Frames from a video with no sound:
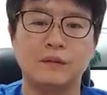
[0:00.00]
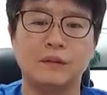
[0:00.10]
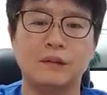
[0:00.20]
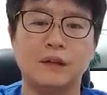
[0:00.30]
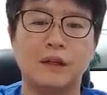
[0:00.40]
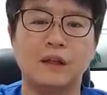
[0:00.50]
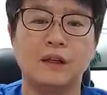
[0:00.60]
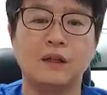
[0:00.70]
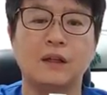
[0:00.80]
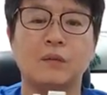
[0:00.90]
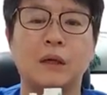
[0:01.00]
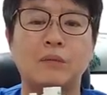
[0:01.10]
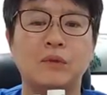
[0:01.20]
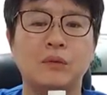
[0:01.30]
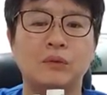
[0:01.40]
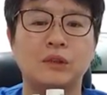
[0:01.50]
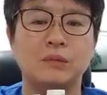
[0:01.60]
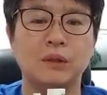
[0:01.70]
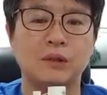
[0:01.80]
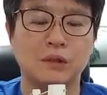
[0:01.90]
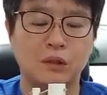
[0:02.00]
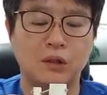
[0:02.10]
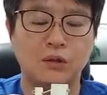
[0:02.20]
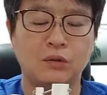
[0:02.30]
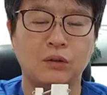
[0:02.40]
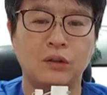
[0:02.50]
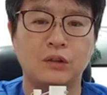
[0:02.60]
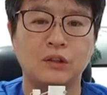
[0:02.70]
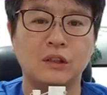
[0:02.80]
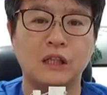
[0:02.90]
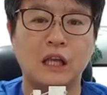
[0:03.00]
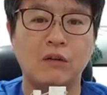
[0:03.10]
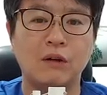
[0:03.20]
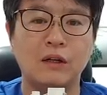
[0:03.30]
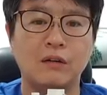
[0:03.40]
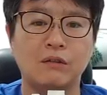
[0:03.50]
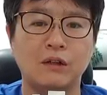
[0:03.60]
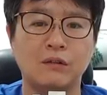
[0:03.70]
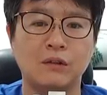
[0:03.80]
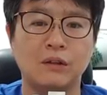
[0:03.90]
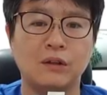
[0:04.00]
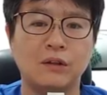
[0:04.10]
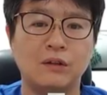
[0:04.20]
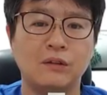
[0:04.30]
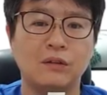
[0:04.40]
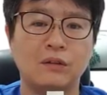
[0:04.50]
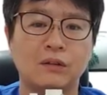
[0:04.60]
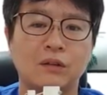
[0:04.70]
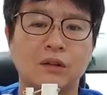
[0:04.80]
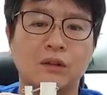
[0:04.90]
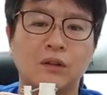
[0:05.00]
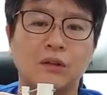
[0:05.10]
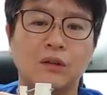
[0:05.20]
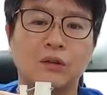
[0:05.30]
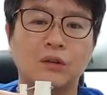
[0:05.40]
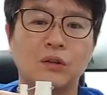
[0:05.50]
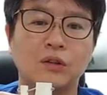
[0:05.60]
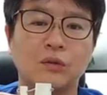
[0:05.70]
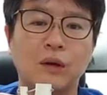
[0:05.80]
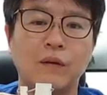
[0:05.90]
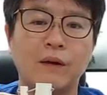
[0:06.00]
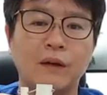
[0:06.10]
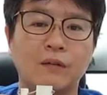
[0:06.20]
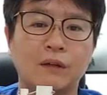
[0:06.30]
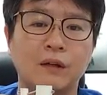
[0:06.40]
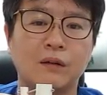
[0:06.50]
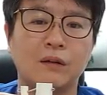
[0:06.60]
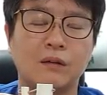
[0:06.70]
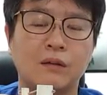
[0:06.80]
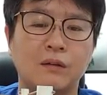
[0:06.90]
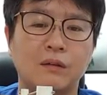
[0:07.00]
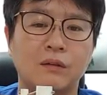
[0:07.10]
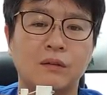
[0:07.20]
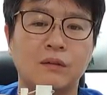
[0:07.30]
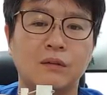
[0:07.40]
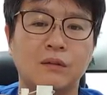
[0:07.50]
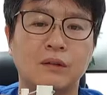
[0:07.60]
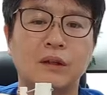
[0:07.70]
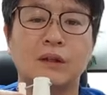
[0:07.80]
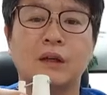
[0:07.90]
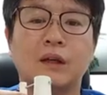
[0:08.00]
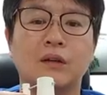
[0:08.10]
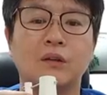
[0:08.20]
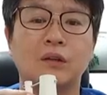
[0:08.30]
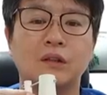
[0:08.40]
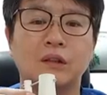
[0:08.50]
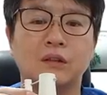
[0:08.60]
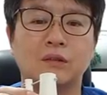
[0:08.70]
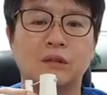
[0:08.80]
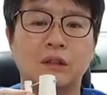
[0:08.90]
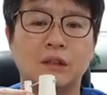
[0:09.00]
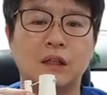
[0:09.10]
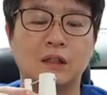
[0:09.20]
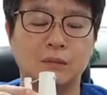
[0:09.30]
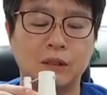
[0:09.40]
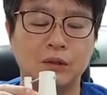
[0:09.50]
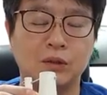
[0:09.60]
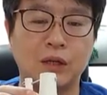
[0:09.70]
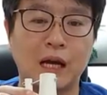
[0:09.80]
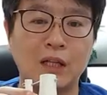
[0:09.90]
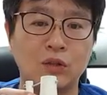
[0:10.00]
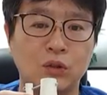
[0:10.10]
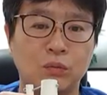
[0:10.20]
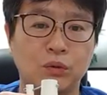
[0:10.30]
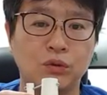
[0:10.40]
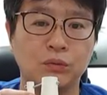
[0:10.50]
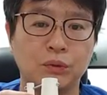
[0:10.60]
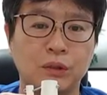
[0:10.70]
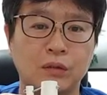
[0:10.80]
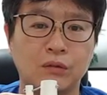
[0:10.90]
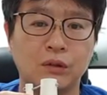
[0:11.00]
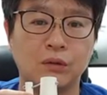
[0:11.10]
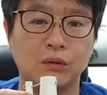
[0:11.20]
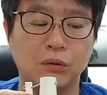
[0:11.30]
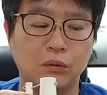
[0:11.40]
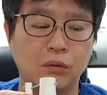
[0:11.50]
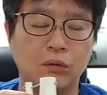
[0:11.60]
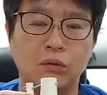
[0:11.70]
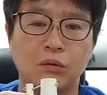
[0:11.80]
근데 이 발목을 보시면 여기를 이제 내과라고 하고요 여기를 이제 외과라고 그래요 예, 여기는 이제 우리가 일반적으로 안쪽 복숭뼈라고 하고